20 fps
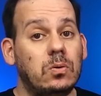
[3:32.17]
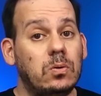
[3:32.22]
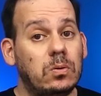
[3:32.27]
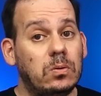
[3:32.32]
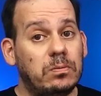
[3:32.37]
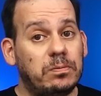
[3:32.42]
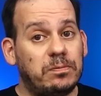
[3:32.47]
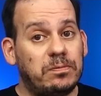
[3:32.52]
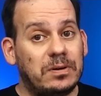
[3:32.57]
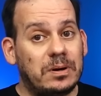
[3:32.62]

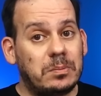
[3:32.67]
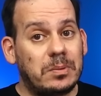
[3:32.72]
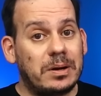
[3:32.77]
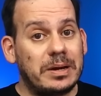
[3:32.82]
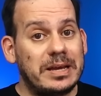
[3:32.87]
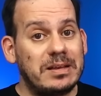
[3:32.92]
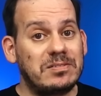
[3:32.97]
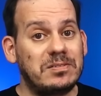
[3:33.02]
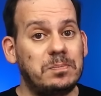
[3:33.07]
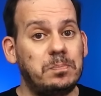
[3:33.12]
Ufa, uma
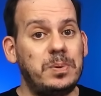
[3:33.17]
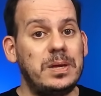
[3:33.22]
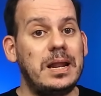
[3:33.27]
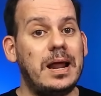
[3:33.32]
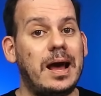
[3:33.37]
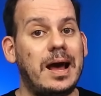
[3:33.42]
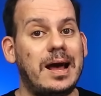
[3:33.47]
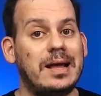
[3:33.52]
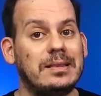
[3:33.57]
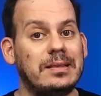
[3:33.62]

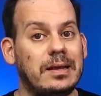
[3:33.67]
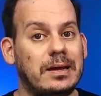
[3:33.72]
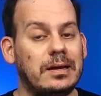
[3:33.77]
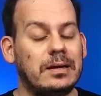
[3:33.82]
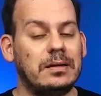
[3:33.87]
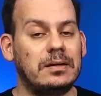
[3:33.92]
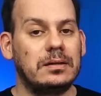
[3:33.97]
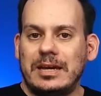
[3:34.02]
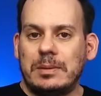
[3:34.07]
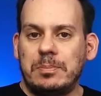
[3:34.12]

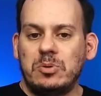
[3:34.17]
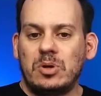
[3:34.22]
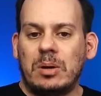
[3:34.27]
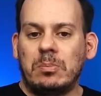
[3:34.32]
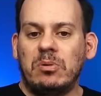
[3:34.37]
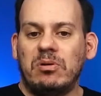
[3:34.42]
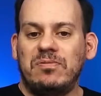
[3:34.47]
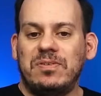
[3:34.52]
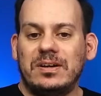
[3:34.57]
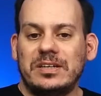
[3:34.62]
respirada. A equipe do
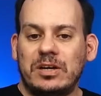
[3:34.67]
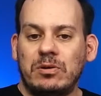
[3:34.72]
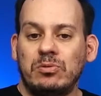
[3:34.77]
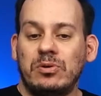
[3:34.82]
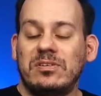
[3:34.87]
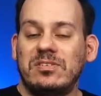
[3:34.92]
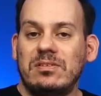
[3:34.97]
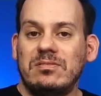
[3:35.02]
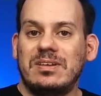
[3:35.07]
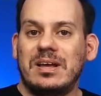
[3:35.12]
Ramon fala que com
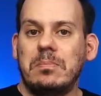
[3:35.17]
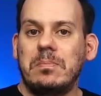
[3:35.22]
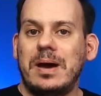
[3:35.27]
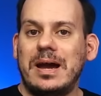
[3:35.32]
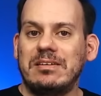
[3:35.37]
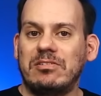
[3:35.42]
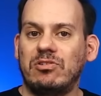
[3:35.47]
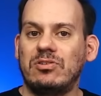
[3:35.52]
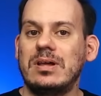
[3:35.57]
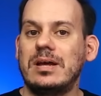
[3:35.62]
2 quilos a
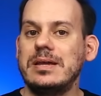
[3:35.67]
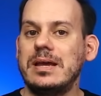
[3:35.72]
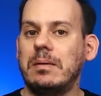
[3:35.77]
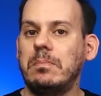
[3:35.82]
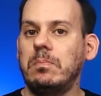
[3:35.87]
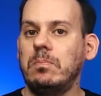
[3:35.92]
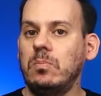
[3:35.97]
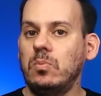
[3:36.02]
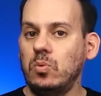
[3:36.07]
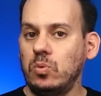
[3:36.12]
mais ajudaria
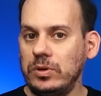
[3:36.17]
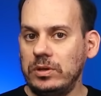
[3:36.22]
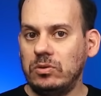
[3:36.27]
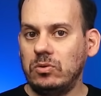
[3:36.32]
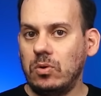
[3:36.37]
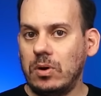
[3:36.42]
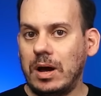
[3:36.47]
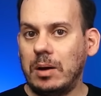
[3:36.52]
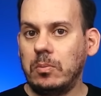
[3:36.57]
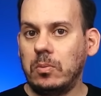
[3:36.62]

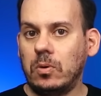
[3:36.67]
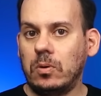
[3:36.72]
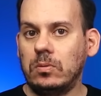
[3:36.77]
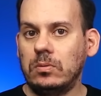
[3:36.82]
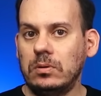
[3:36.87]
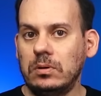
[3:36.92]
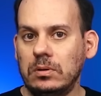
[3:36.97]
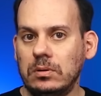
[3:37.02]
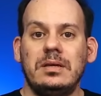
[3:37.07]
muito o Ramon.